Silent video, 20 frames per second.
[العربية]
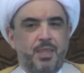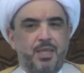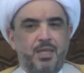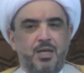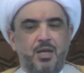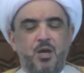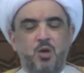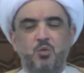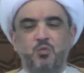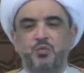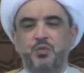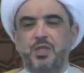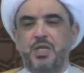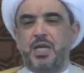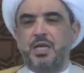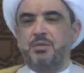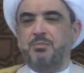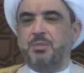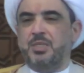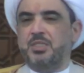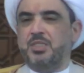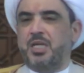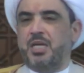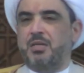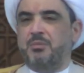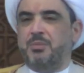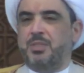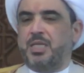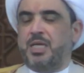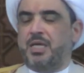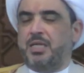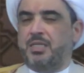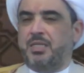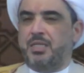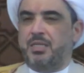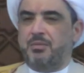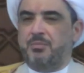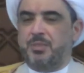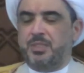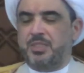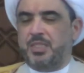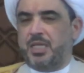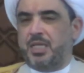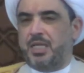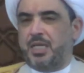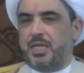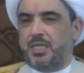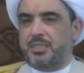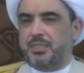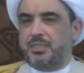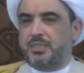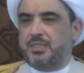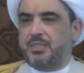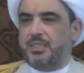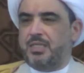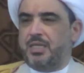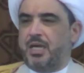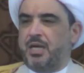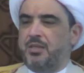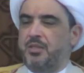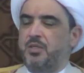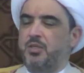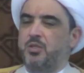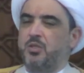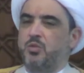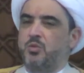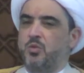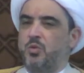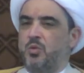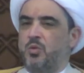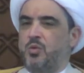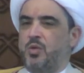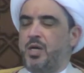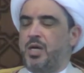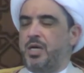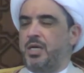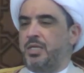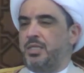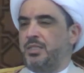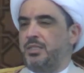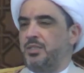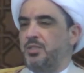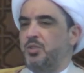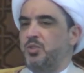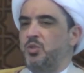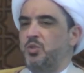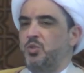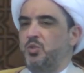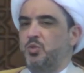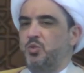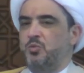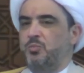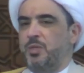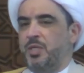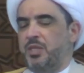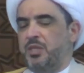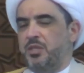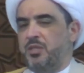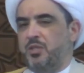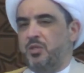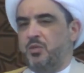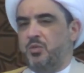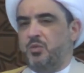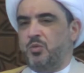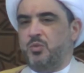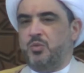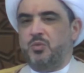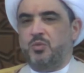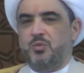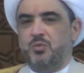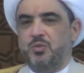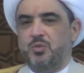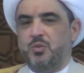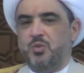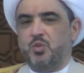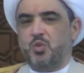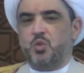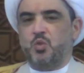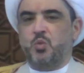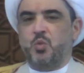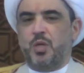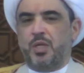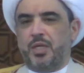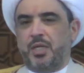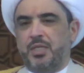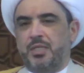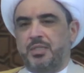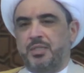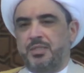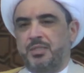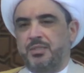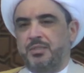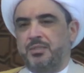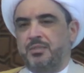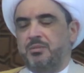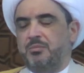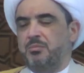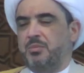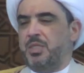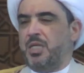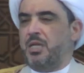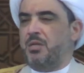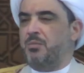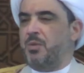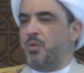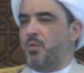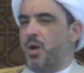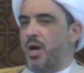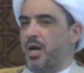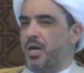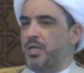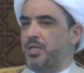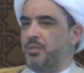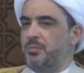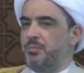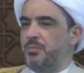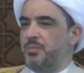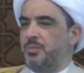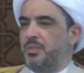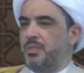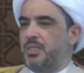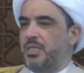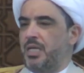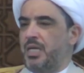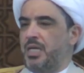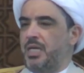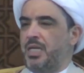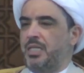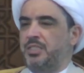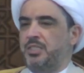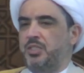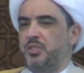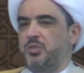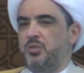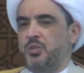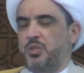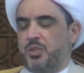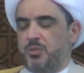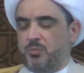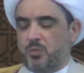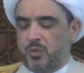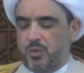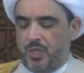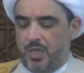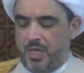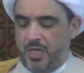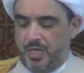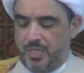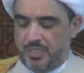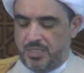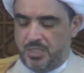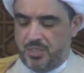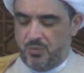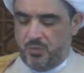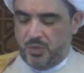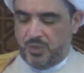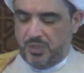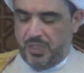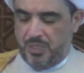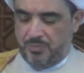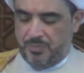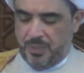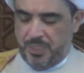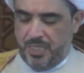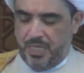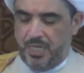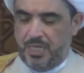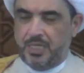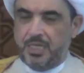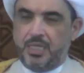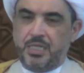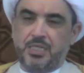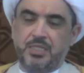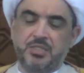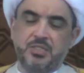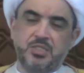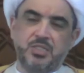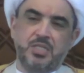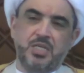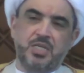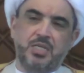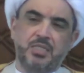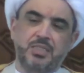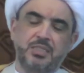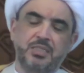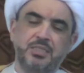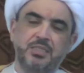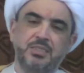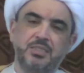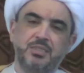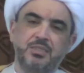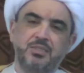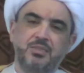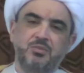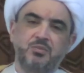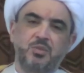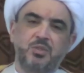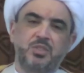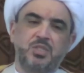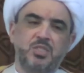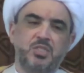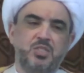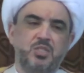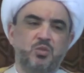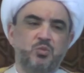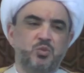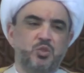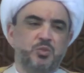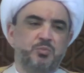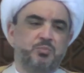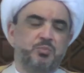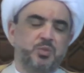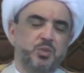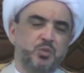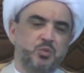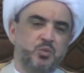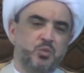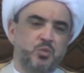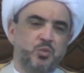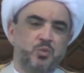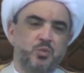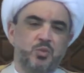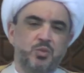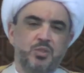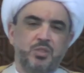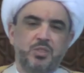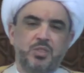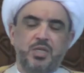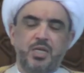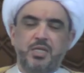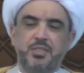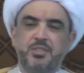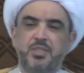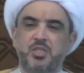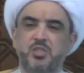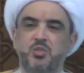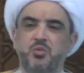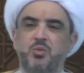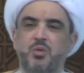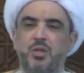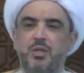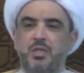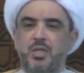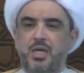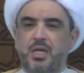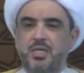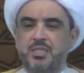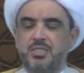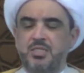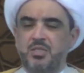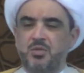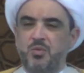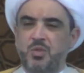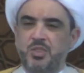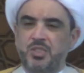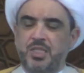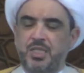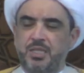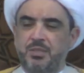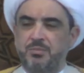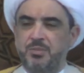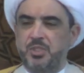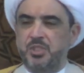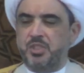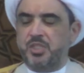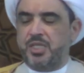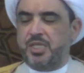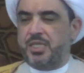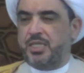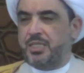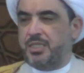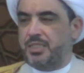او في اي مجال من هذه المجالات هذه كلها تمثل صورا من المواهب التي ينعم الله عز وجل بها على الانسان وتستوجب منه ان يشكر الله عز وجل من جهه